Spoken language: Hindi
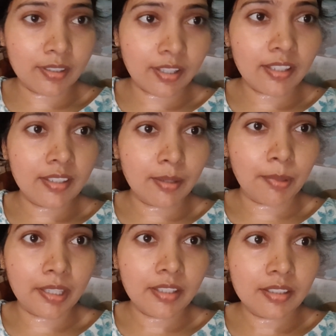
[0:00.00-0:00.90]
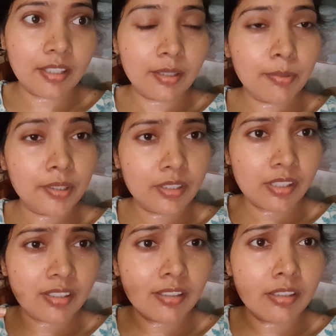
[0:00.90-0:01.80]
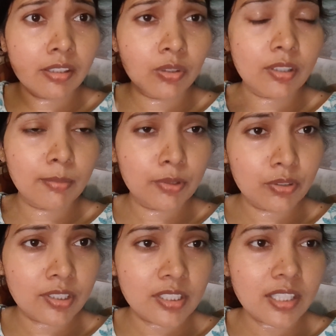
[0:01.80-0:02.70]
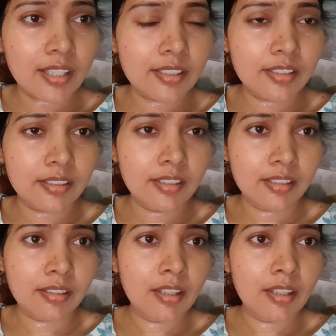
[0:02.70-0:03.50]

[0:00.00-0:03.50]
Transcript: गंदा ही है भाई तेरी भी नीयत गंदी हुई तभी तो तूने शादी करी